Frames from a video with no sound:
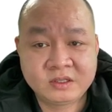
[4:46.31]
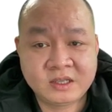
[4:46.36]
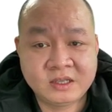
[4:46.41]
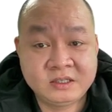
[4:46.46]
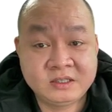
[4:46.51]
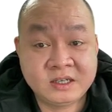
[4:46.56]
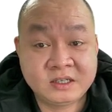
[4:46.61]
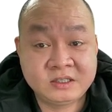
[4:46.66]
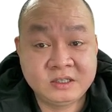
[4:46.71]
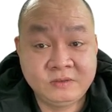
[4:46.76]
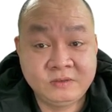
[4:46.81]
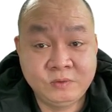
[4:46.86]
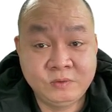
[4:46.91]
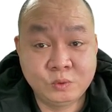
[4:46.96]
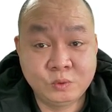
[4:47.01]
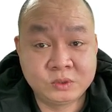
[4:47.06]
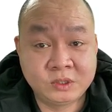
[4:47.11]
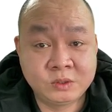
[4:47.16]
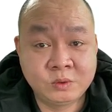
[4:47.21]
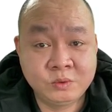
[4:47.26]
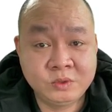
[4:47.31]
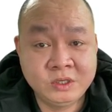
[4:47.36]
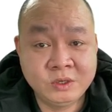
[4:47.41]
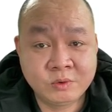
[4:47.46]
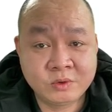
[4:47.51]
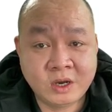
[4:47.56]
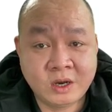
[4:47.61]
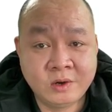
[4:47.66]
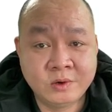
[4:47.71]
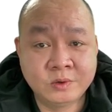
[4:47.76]
Thanh tra chính phủ thì cũng
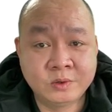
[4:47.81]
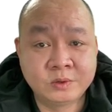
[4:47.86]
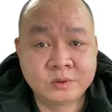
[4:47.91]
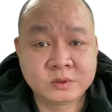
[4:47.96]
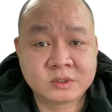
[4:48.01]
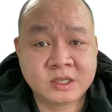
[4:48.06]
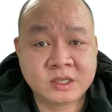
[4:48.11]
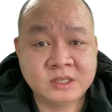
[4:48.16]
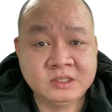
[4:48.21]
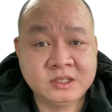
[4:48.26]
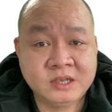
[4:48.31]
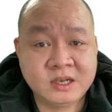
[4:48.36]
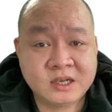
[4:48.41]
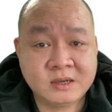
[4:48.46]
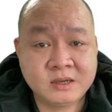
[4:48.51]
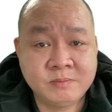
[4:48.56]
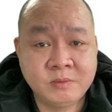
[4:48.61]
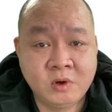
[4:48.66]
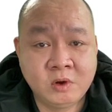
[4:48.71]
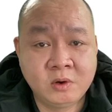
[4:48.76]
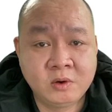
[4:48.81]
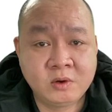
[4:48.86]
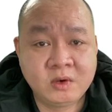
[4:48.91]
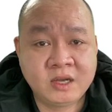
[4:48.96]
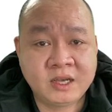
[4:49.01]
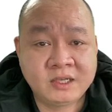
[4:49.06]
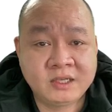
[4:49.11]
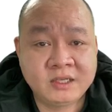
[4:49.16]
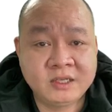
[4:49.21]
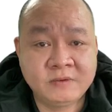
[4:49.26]
yêu cầu thanh tra các bộ,
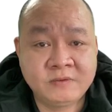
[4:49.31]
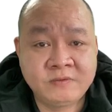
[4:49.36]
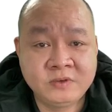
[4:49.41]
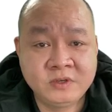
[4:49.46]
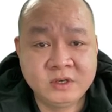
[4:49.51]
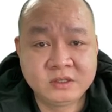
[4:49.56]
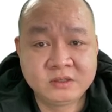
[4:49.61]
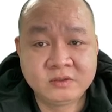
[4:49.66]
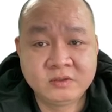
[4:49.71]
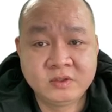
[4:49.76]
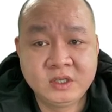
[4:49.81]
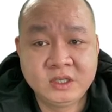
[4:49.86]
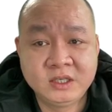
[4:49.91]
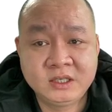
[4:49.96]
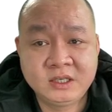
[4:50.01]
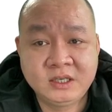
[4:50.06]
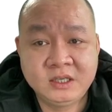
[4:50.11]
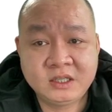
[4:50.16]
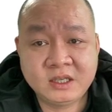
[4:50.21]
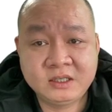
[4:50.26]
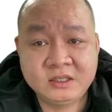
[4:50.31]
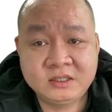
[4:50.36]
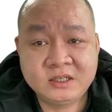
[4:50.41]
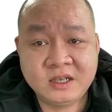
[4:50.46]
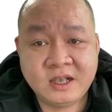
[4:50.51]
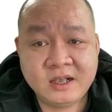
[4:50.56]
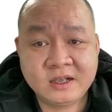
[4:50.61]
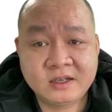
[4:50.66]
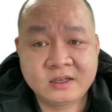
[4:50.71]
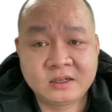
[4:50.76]
ngành địa phương khi thanh
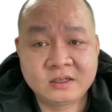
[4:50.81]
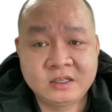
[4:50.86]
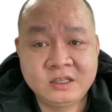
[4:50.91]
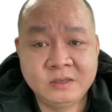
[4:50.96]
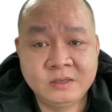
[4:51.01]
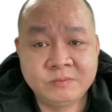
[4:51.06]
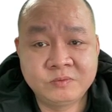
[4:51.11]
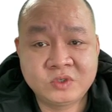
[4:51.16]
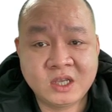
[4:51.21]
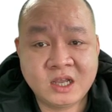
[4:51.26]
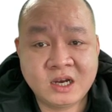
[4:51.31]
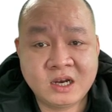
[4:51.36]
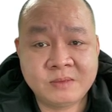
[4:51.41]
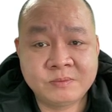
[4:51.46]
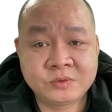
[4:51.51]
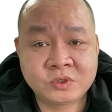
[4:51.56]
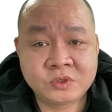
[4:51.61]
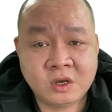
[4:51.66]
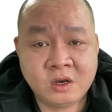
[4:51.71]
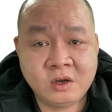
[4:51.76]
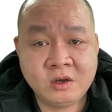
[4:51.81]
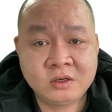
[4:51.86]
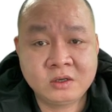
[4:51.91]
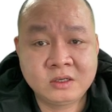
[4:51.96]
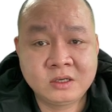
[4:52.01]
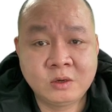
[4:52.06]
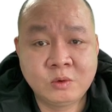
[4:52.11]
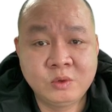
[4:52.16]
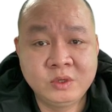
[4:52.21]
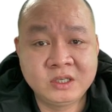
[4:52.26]
tra cần kiểm tra làm rõ
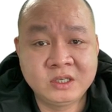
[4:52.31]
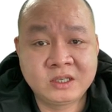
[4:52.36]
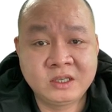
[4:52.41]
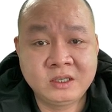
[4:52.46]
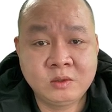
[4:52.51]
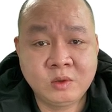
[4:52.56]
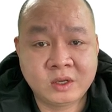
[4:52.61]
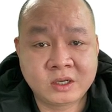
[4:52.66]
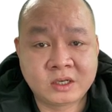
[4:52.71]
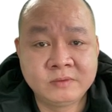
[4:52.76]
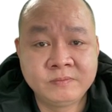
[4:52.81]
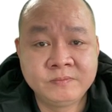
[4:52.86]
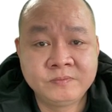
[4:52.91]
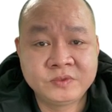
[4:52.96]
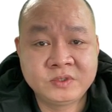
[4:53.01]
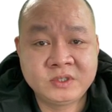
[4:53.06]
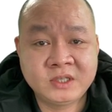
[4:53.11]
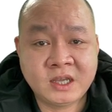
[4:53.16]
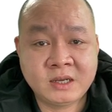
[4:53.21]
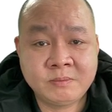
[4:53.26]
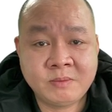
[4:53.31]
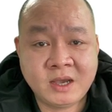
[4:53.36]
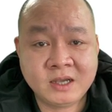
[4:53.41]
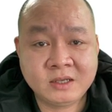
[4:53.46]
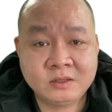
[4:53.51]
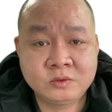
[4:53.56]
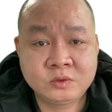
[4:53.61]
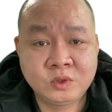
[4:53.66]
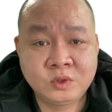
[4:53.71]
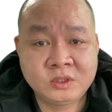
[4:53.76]
cấu hình kỹ thuật, nhãn
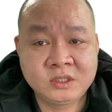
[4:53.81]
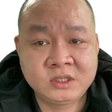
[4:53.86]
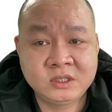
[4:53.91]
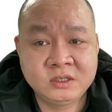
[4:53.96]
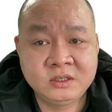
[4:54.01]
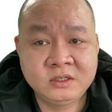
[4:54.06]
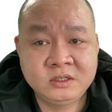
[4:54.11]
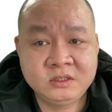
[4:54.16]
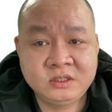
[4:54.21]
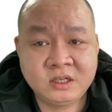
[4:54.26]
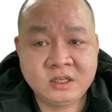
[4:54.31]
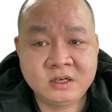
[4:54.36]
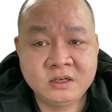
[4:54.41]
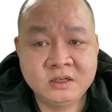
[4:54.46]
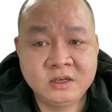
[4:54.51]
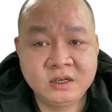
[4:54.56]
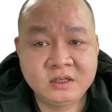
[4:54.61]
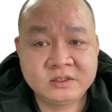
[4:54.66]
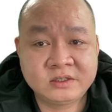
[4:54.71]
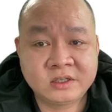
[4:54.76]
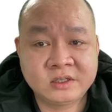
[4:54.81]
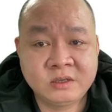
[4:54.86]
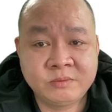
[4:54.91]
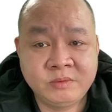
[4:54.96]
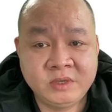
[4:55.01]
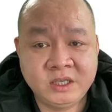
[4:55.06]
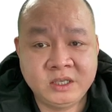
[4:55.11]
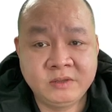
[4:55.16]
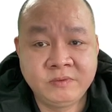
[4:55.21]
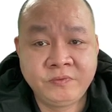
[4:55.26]
mác, xuất xứ, chất lượng trang thiết
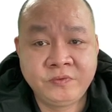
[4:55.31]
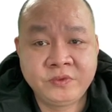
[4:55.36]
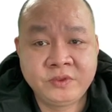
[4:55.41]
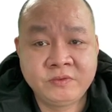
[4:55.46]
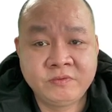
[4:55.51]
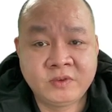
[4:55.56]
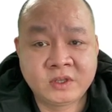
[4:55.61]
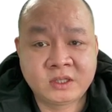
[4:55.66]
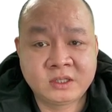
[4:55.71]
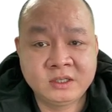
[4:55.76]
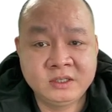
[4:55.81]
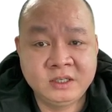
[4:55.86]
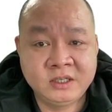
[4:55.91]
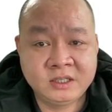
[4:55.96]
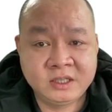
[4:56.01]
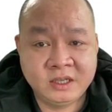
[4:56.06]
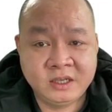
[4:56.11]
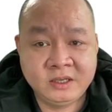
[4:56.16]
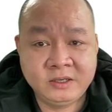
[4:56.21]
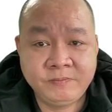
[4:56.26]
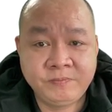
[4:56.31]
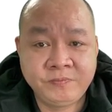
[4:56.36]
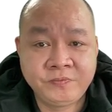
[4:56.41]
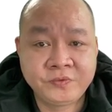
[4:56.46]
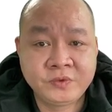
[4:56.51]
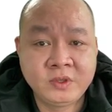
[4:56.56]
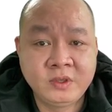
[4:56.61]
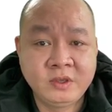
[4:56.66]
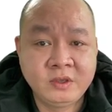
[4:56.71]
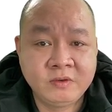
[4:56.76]
bị, vật tư y tế,
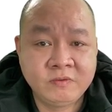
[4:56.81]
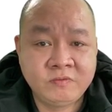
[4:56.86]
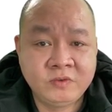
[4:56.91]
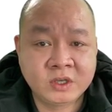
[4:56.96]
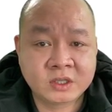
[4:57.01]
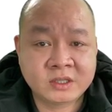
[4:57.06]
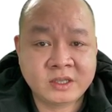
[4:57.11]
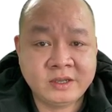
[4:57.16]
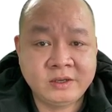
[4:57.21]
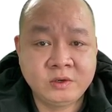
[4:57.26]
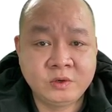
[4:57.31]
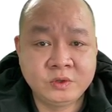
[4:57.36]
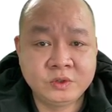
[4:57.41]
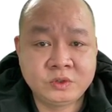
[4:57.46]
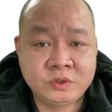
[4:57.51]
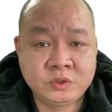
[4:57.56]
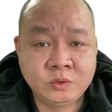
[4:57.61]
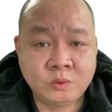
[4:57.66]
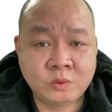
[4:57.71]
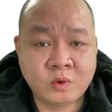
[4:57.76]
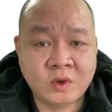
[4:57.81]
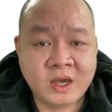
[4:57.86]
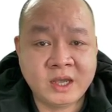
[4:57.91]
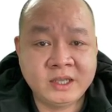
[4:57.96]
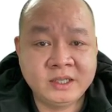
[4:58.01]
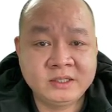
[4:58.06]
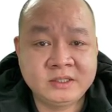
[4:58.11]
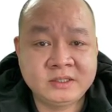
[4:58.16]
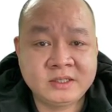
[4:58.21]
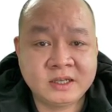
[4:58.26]
việc thay đổi chủng
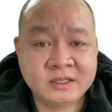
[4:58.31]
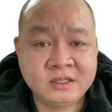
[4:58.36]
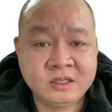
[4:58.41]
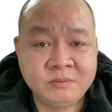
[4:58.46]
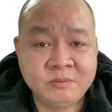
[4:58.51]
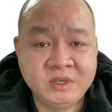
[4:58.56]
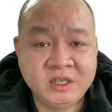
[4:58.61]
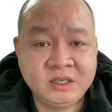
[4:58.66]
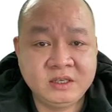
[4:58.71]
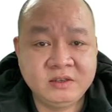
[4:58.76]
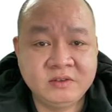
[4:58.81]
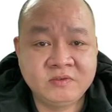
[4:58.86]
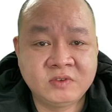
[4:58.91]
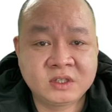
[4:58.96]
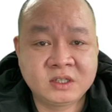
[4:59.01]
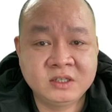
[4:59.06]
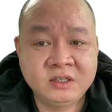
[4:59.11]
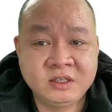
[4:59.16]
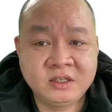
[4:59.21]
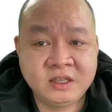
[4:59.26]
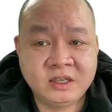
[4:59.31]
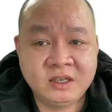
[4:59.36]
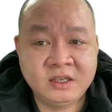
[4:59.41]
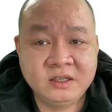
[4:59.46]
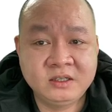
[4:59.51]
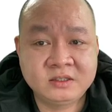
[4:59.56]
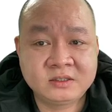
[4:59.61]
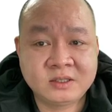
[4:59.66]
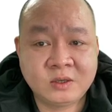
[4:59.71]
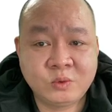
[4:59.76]
loại trang thiết bị, vật tư y
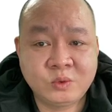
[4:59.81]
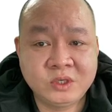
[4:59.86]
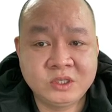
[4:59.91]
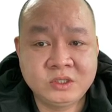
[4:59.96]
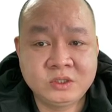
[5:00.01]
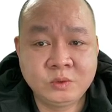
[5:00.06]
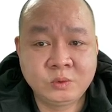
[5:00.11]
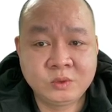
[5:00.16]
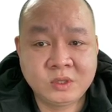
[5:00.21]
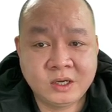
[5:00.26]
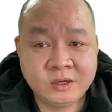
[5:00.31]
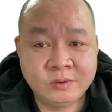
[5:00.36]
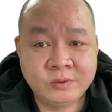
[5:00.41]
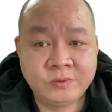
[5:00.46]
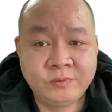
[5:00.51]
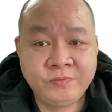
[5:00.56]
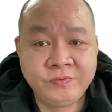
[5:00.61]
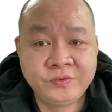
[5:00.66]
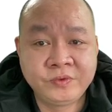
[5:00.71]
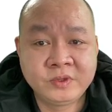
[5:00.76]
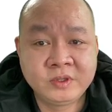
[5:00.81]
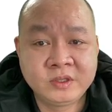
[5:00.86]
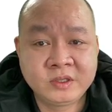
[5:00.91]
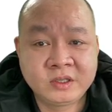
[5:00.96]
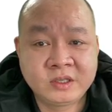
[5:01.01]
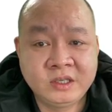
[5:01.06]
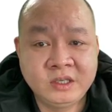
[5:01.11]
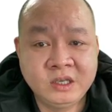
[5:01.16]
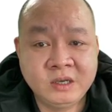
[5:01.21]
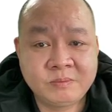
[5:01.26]
tế sau khi trúng thầu,
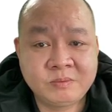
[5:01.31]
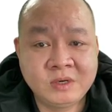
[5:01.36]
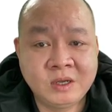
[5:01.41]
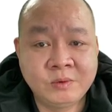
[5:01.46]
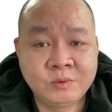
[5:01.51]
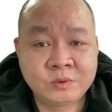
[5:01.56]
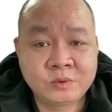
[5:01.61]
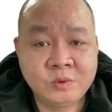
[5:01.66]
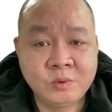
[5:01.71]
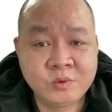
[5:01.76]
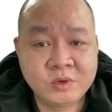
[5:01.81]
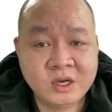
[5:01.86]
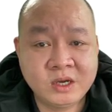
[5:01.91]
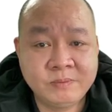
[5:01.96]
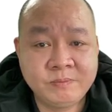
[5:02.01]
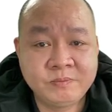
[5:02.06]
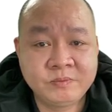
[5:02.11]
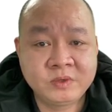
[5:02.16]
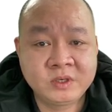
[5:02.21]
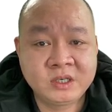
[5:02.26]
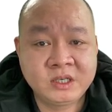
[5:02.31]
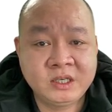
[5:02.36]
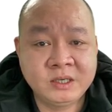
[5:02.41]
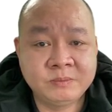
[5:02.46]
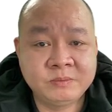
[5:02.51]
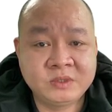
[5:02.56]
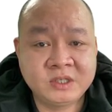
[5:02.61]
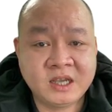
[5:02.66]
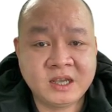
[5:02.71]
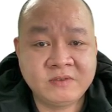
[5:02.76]
ký hợp đồng cung cấp,
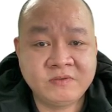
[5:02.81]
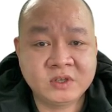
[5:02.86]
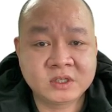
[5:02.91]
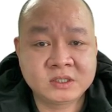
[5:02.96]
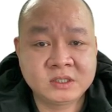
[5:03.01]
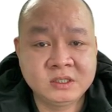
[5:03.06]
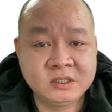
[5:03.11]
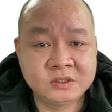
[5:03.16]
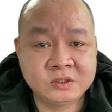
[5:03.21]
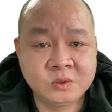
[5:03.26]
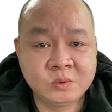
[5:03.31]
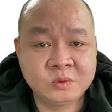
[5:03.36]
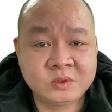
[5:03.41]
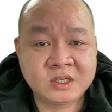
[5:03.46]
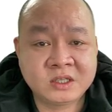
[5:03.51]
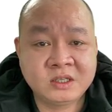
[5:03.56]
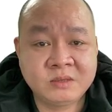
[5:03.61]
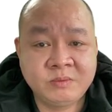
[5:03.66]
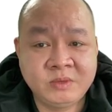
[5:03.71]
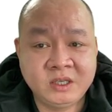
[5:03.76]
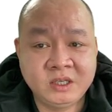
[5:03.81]
kiểm tra việc sử dụng trang thiết